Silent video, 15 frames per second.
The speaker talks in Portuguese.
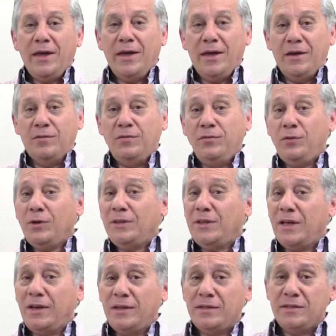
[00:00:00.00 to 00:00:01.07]
é
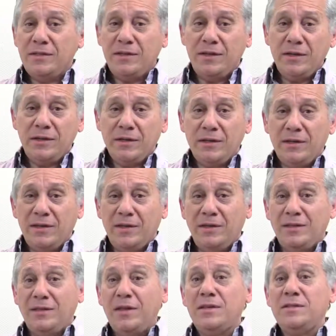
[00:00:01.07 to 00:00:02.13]
fortalecer
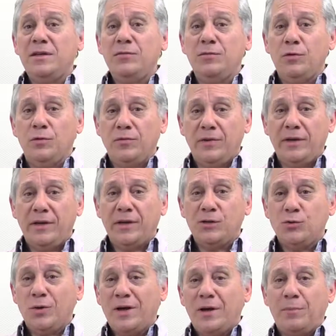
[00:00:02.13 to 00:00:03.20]
e desenvolver a
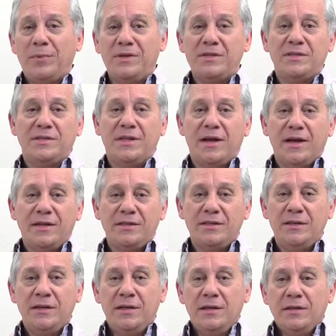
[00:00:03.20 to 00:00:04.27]
sua
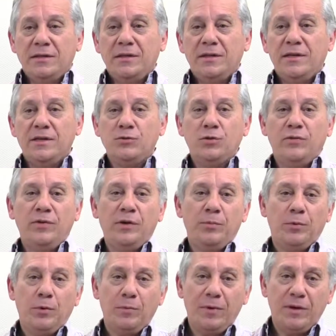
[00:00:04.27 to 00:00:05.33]
capacidade de resolver
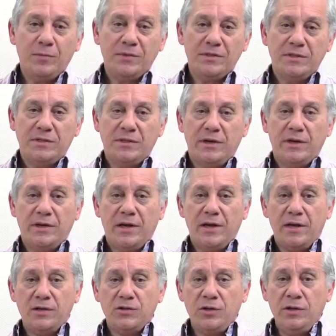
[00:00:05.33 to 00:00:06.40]
problemas de
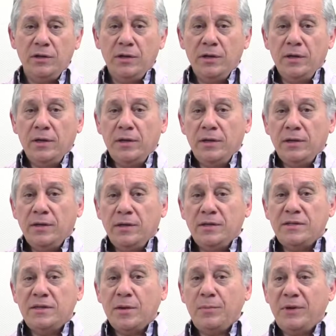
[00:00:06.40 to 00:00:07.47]
drenagem que
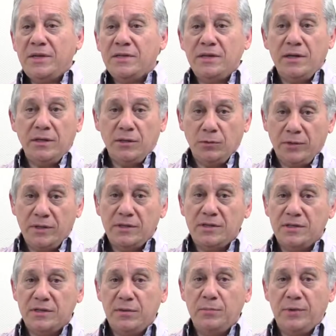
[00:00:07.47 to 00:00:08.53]
se apresentam
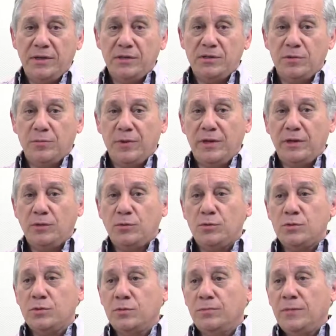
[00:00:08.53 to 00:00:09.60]
nesses
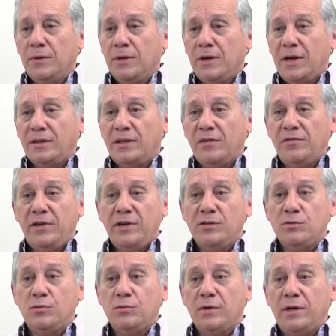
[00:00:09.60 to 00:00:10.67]
empreendimentos, cada
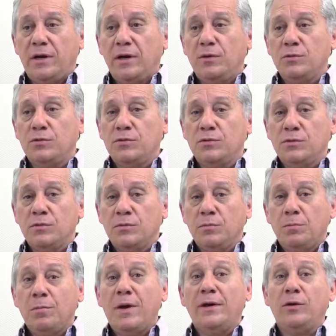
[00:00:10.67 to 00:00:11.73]
vez com graus
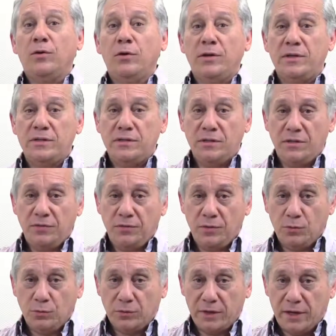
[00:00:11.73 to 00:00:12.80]
maiores de
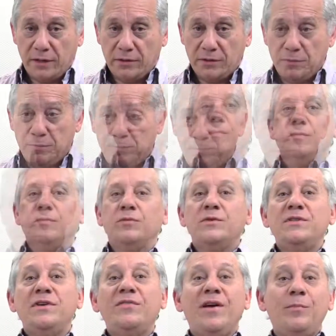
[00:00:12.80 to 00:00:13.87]
dificuldade.
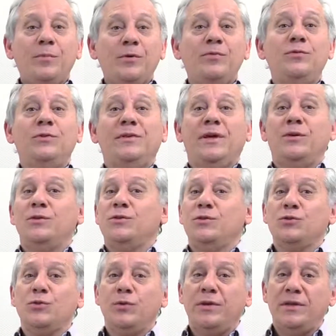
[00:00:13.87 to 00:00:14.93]
Você vai aprofundar os
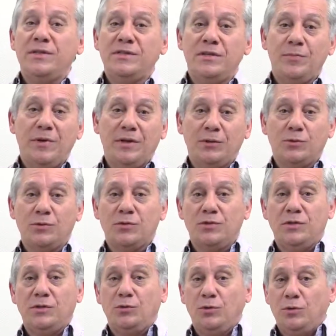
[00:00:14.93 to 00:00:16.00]
seus conhecimentos
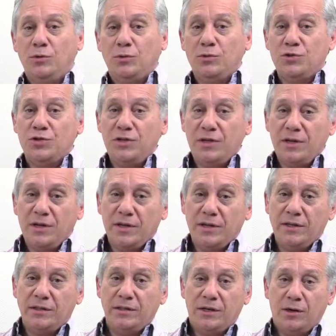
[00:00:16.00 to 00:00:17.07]
de hidrologia
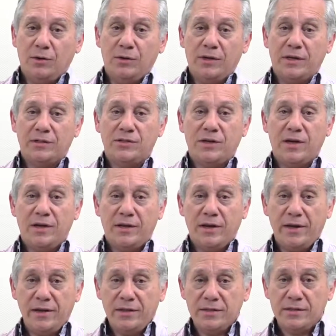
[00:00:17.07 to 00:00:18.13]
e hidráulica de
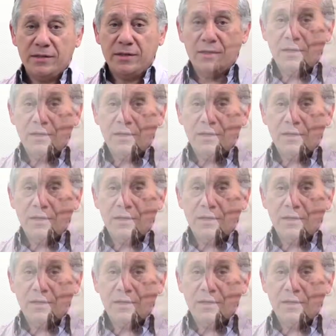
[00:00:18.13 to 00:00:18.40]
canais